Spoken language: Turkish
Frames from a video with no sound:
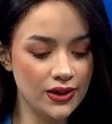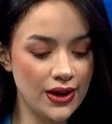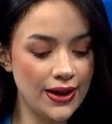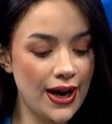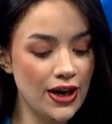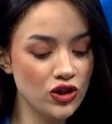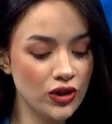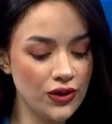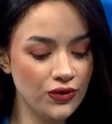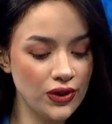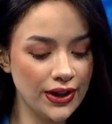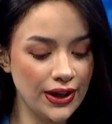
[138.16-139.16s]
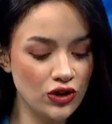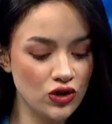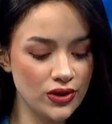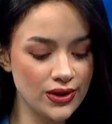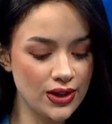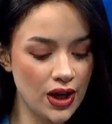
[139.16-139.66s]
enerji tarafına geçiş
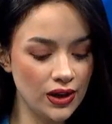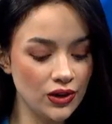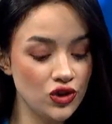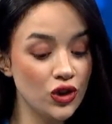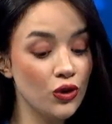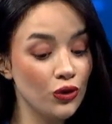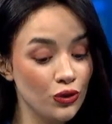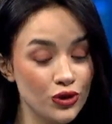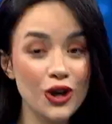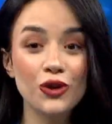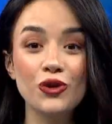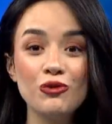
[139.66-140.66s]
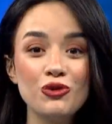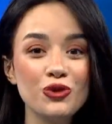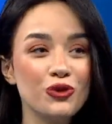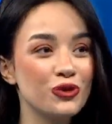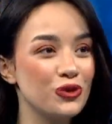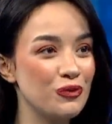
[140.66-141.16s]
sağlayacak bakmadık. olursak gümüşü
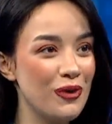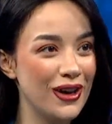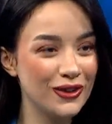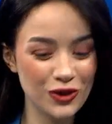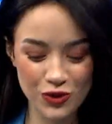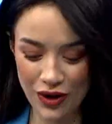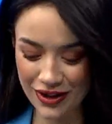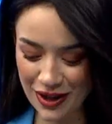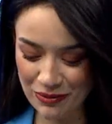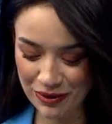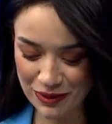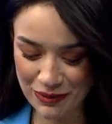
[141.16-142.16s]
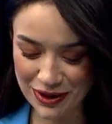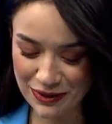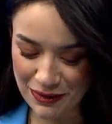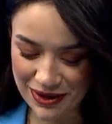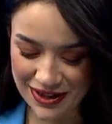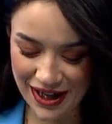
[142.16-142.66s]
unuttum. Ben de şu an tam kıymetli
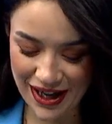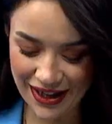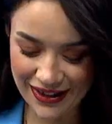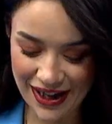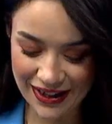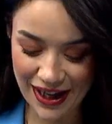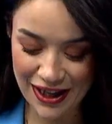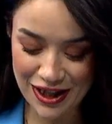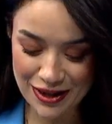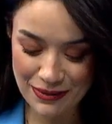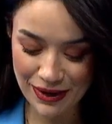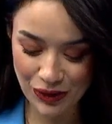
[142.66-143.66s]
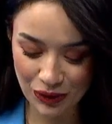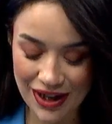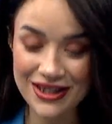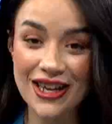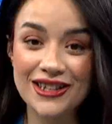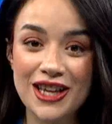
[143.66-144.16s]
metaller derken 27 dolar
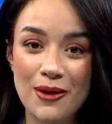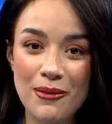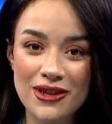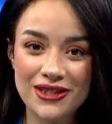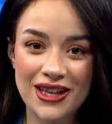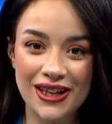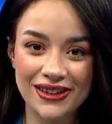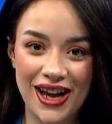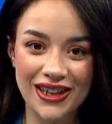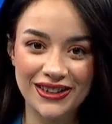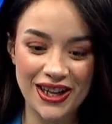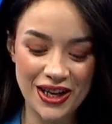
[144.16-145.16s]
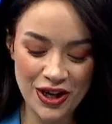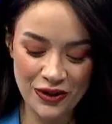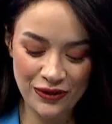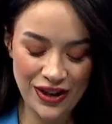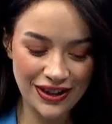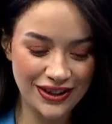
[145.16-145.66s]
85 sentlerde
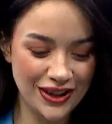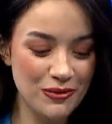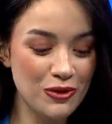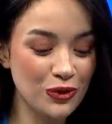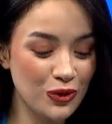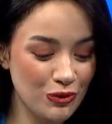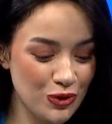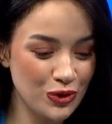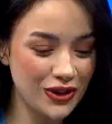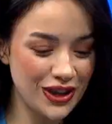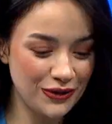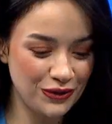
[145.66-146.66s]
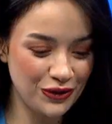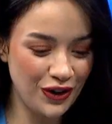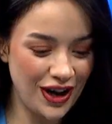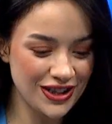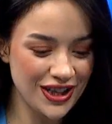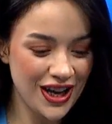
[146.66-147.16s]
fiyatlanan bir gümüş tarafı
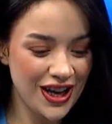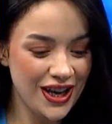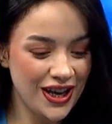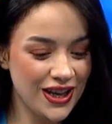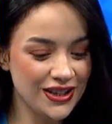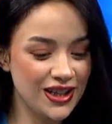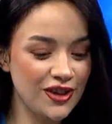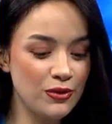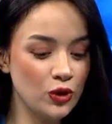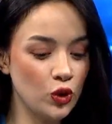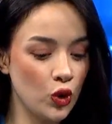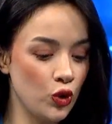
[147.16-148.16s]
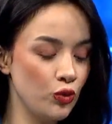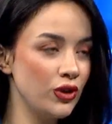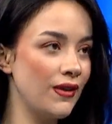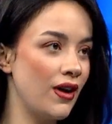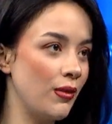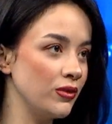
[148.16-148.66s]
var. E, zayıf bir görünümün
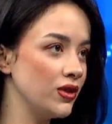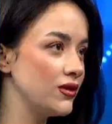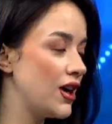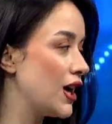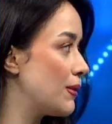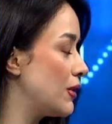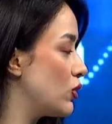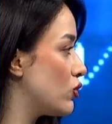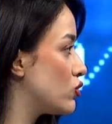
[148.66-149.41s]
devamını takip ediyoruz